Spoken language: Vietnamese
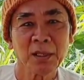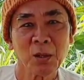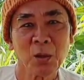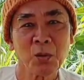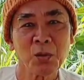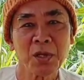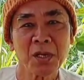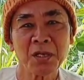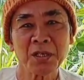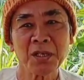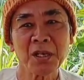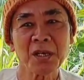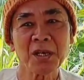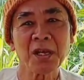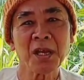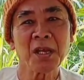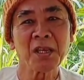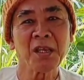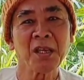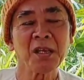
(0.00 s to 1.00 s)
ví dụ như
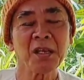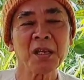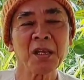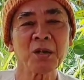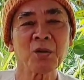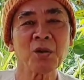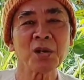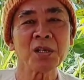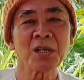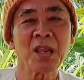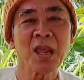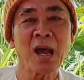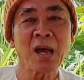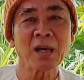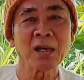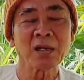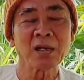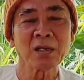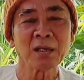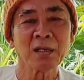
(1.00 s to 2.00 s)
xuất hiện những cái con
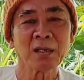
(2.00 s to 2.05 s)
vật